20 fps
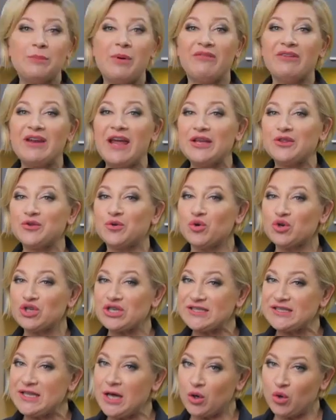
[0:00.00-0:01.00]
добавляет
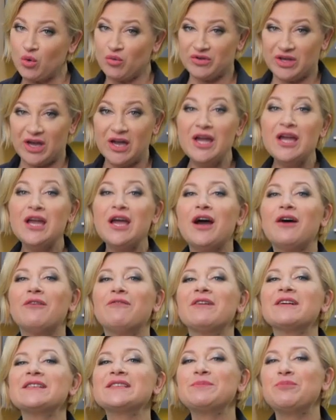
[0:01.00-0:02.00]
коже здоровья.
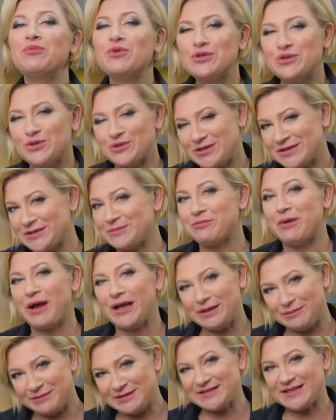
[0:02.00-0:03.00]
Воспользуйтесь
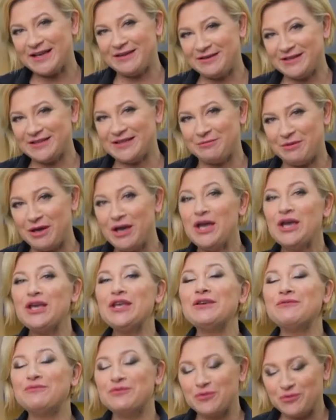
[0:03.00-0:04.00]
моими советами,
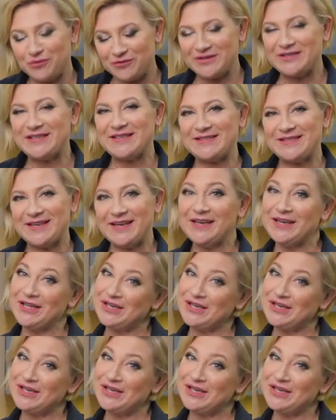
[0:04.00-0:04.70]
и вы увидите